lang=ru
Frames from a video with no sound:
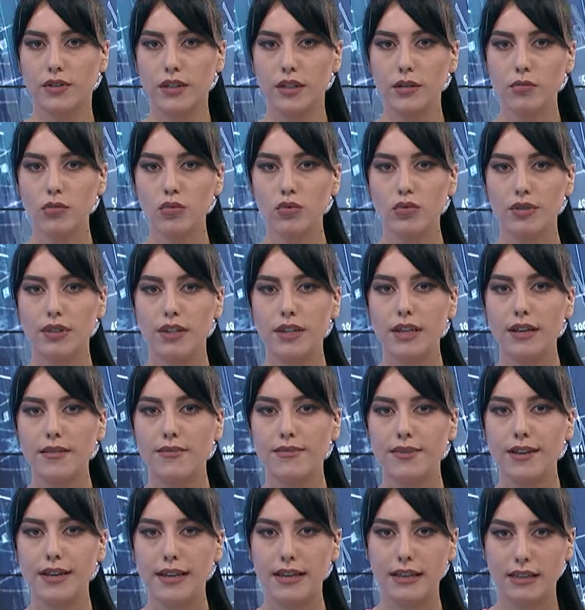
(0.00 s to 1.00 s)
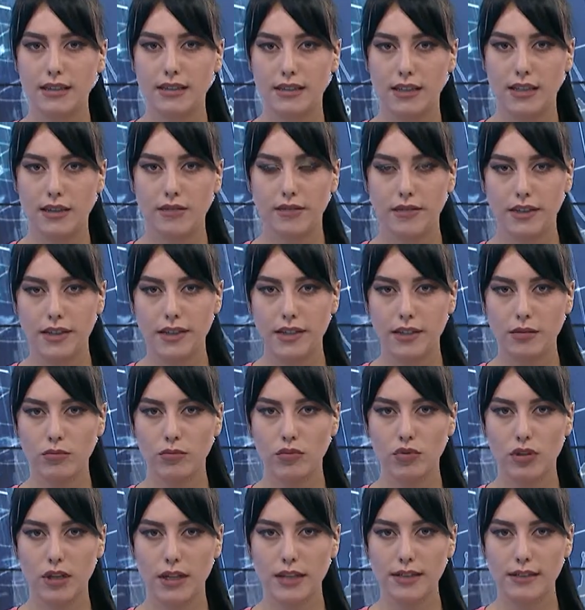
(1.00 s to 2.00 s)
Крыму не верят
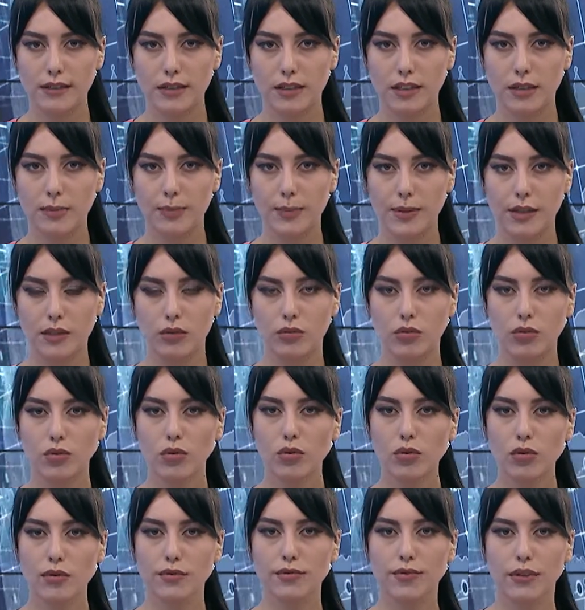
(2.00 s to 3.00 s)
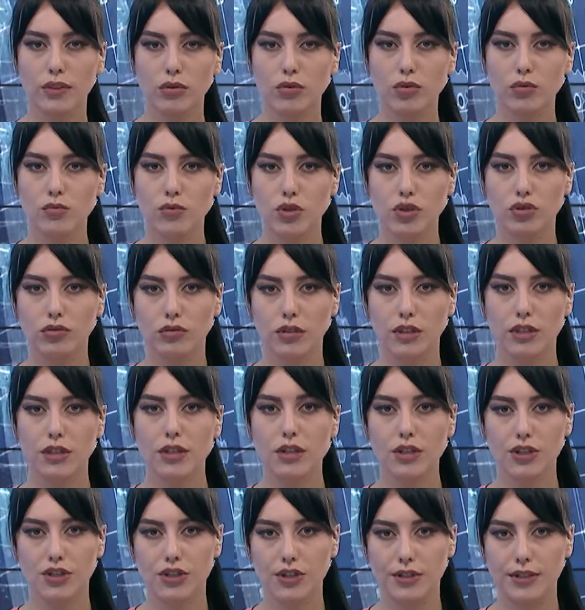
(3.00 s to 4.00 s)
заявлениям украинских прокуроров о том, что
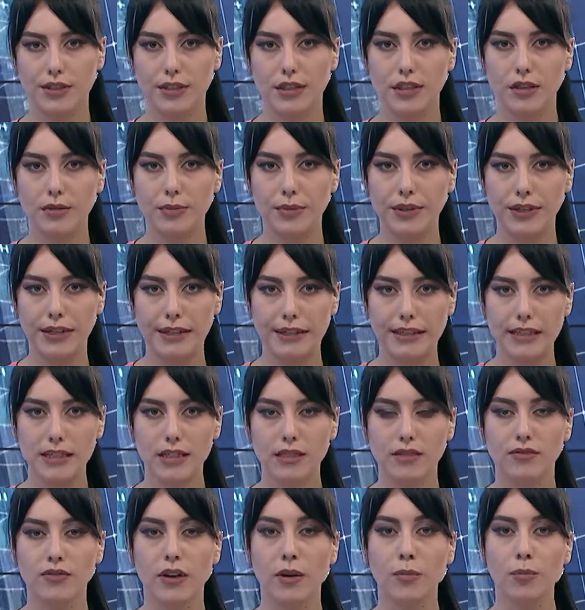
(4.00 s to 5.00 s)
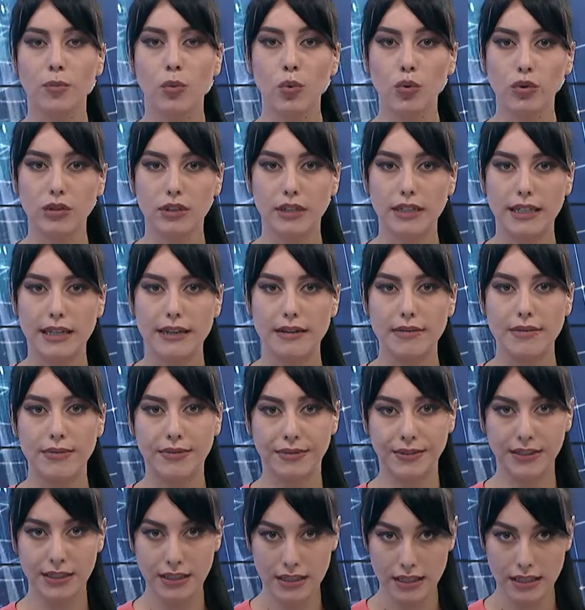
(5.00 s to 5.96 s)
керченские моряки свободны.